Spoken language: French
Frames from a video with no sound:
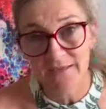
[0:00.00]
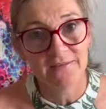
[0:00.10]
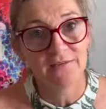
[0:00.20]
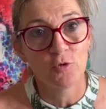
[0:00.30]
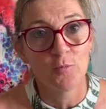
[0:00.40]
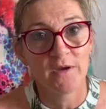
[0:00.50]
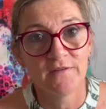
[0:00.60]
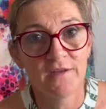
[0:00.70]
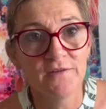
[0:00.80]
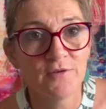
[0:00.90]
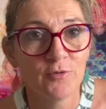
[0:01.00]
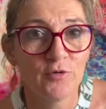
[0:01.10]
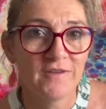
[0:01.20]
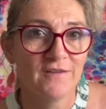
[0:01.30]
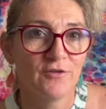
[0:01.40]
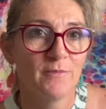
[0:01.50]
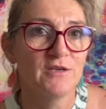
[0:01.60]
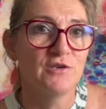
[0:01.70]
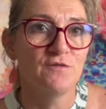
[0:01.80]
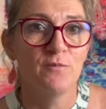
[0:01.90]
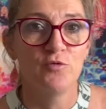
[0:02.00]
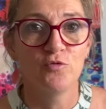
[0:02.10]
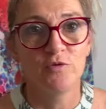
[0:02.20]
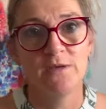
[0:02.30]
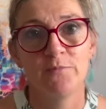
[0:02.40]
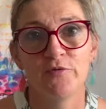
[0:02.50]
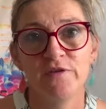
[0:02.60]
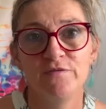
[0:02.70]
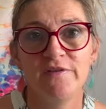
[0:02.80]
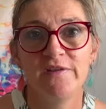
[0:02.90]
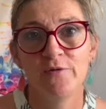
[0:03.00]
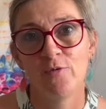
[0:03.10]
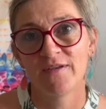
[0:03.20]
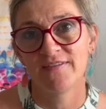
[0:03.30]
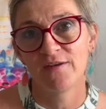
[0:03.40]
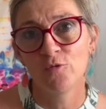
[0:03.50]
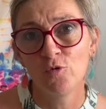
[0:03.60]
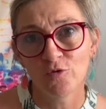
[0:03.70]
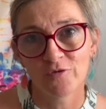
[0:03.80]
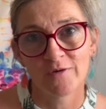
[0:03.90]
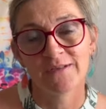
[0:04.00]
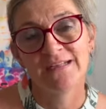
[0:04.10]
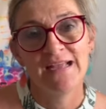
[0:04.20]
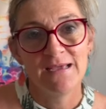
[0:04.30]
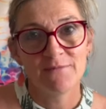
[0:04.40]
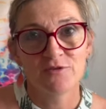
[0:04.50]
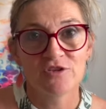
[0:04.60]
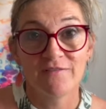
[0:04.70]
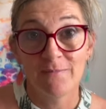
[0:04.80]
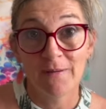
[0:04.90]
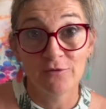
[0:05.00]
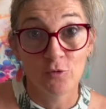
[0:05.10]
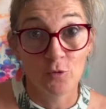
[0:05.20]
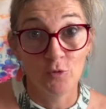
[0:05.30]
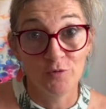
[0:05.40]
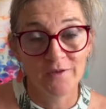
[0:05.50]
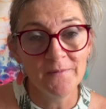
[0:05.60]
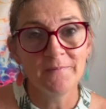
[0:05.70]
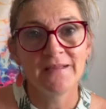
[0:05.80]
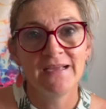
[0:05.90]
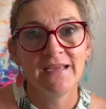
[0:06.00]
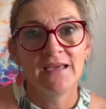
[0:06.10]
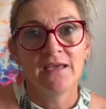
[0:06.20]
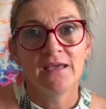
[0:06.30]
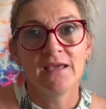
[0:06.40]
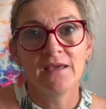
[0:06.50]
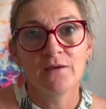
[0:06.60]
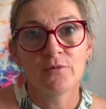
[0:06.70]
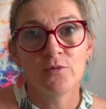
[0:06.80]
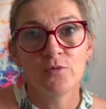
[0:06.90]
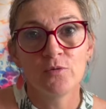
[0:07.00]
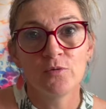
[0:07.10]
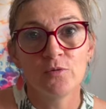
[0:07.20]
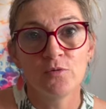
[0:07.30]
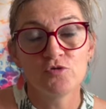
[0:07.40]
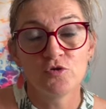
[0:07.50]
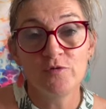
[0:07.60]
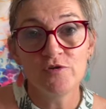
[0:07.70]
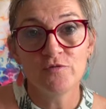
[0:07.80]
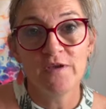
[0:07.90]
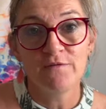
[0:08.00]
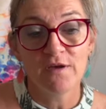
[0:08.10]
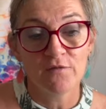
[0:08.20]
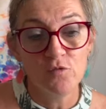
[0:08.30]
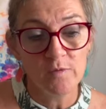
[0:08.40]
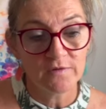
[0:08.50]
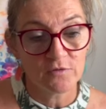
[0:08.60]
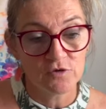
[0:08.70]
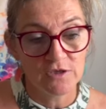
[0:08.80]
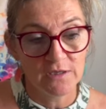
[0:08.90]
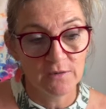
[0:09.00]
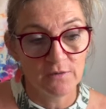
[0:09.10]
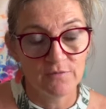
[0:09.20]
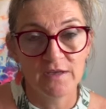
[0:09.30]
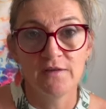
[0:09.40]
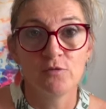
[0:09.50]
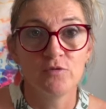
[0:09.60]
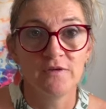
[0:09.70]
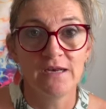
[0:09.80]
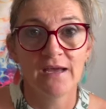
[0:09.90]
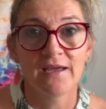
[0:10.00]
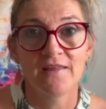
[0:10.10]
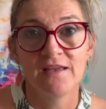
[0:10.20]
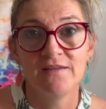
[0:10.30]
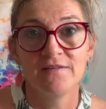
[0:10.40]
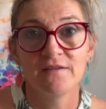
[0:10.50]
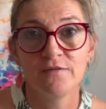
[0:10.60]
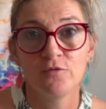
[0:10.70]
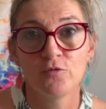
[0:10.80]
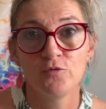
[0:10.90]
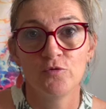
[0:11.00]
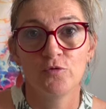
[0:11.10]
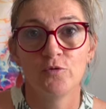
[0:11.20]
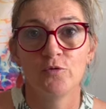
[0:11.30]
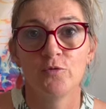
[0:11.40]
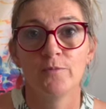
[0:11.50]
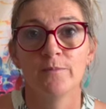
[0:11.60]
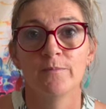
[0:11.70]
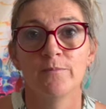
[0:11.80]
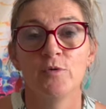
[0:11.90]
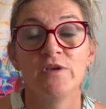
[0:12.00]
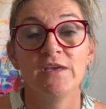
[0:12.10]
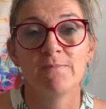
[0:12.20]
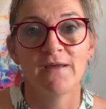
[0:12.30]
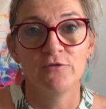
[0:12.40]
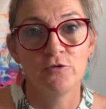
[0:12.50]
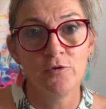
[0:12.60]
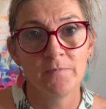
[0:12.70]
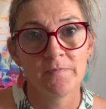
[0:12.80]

été trop présente euh, cette semaine, j'ai fait plutôt des petites vidéos assez courtes parce que j'avais pas trop le temps. Et euh, aujourd'hui, je viens vers vous parce que je euh, viens d'écouter la canalisation de Monique Mathieu